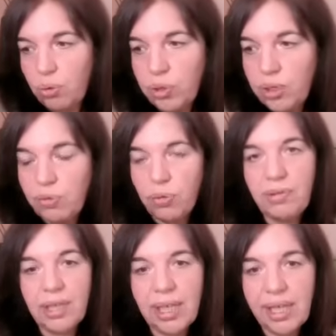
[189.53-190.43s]
au
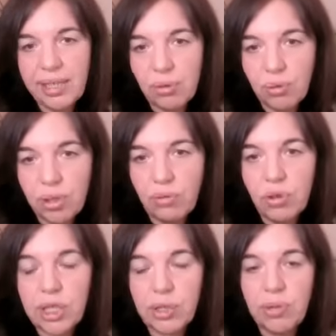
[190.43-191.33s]
niveau terrestre, au
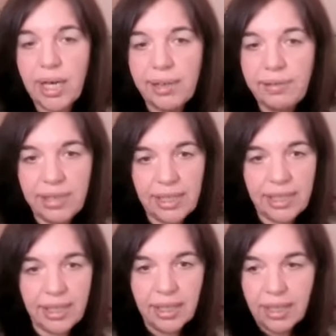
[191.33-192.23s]
niveau
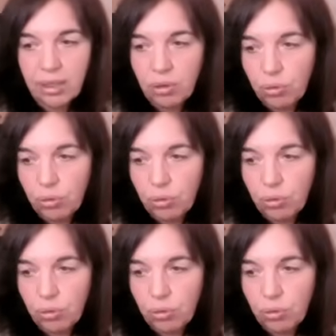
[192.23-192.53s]
géographique,